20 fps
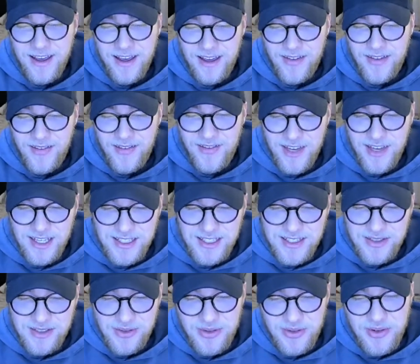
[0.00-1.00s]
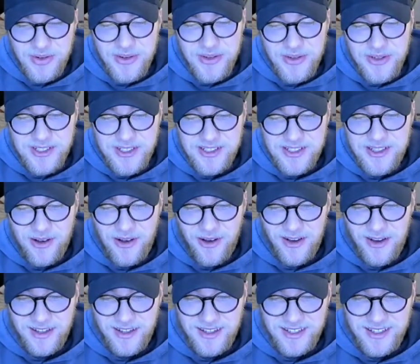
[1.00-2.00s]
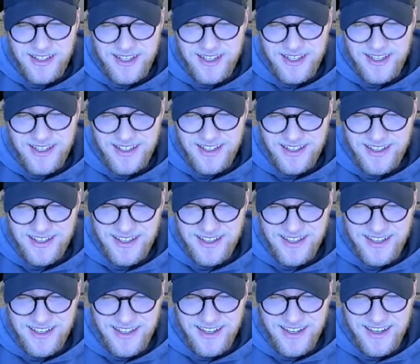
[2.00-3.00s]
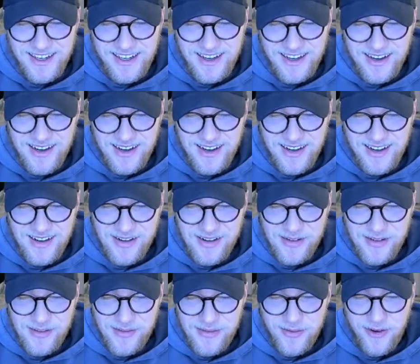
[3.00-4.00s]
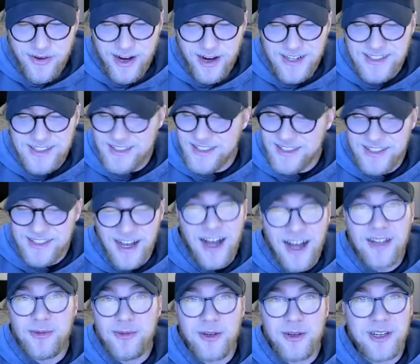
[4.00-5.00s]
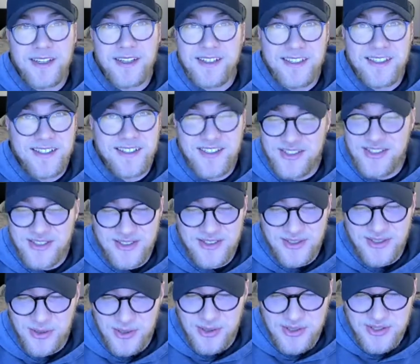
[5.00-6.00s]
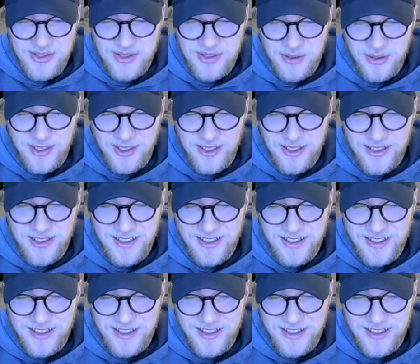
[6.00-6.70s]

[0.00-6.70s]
Wie süß, Leute. Friends, das Artwork ist so Zucker.